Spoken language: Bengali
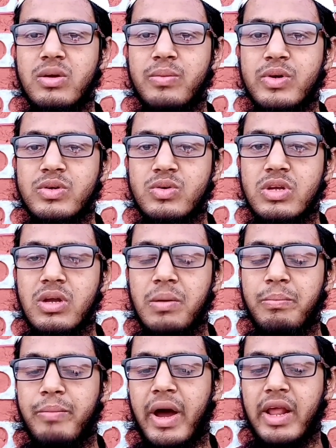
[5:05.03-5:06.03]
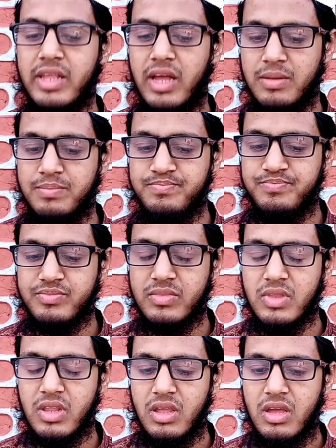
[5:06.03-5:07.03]
ঘাড়ের মাংসে ফুলে যায়
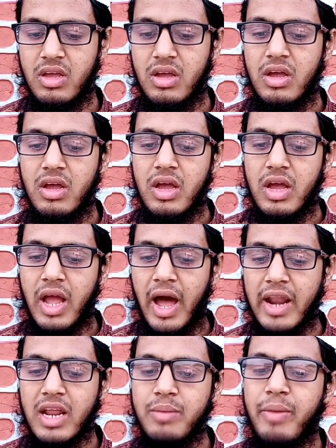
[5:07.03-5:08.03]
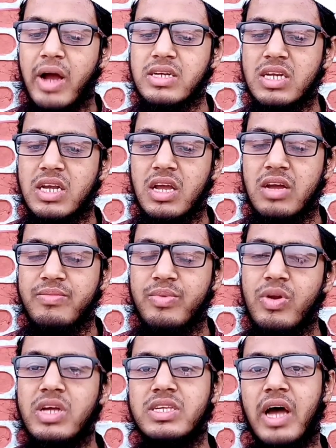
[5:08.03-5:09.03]
যেহেতু ঘাড়ের মাংস বা গলার
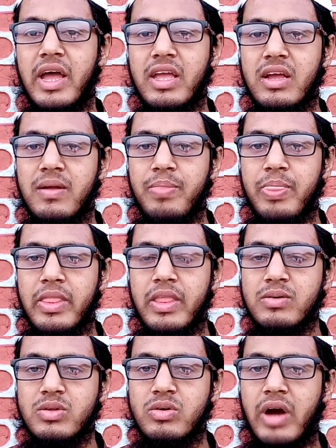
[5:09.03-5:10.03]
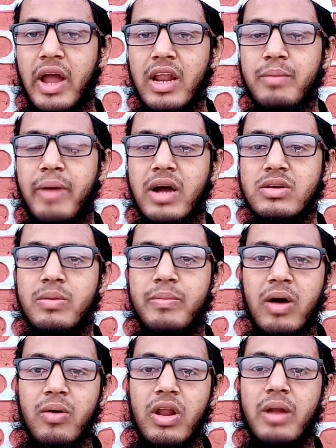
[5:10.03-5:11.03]
মাংস ফুলে যায় তো সার শ্বাস
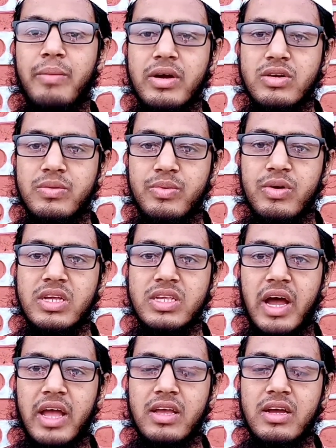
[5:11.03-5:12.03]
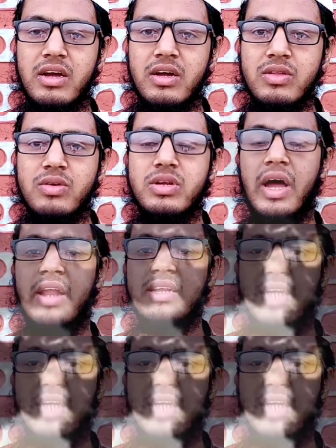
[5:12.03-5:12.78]
নিতে কষ্ট হয় তো অনেক